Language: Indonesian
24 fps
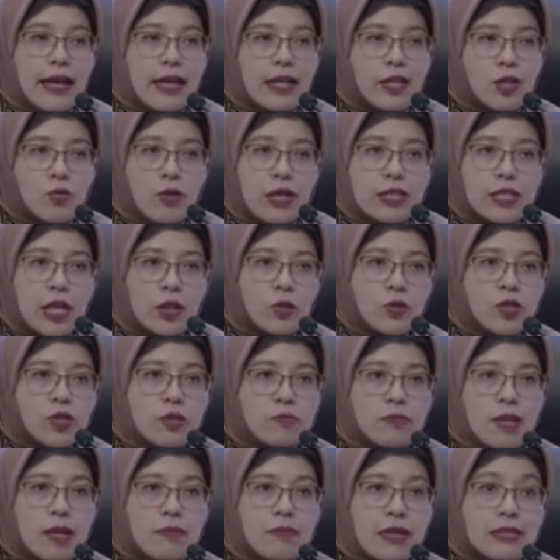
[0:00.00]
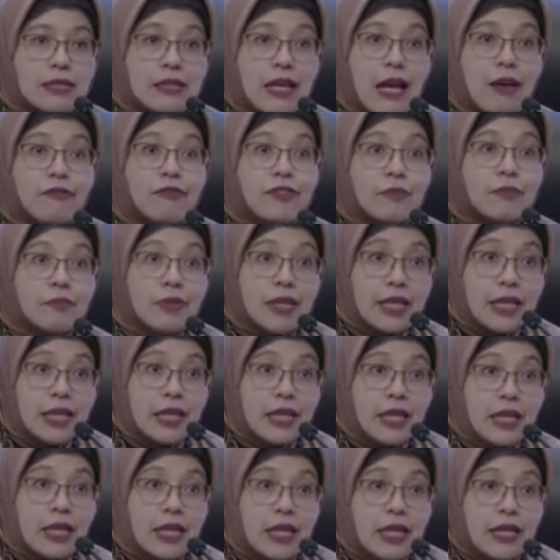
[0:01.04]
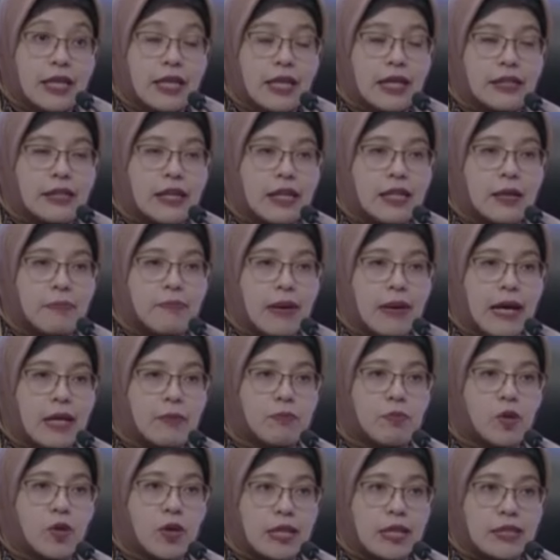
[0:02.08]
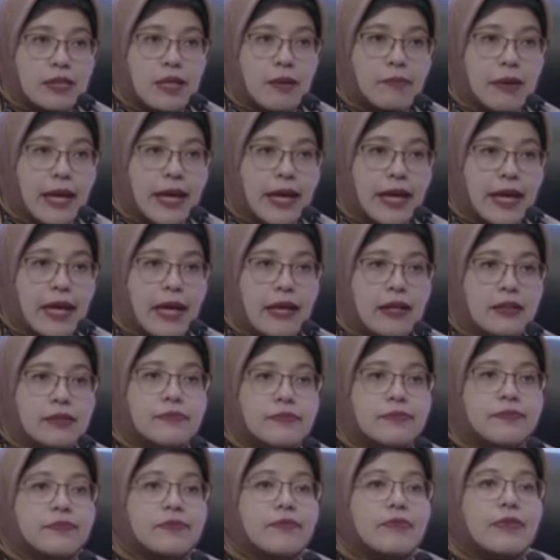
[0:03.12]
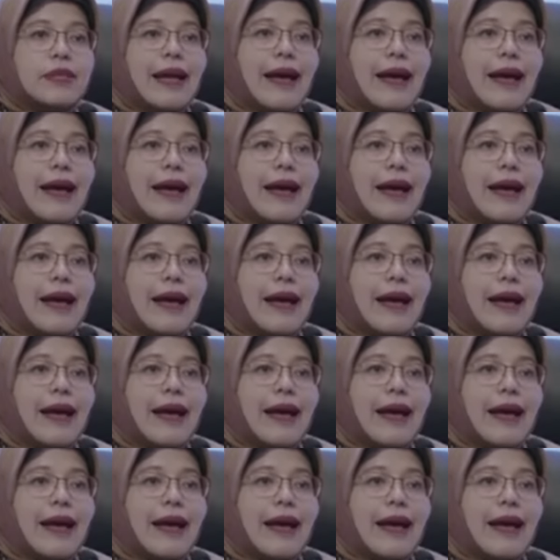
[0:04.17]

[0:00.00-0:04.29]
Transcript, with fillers: N2119 amfibi yang tadi Pak Bogat sampaikan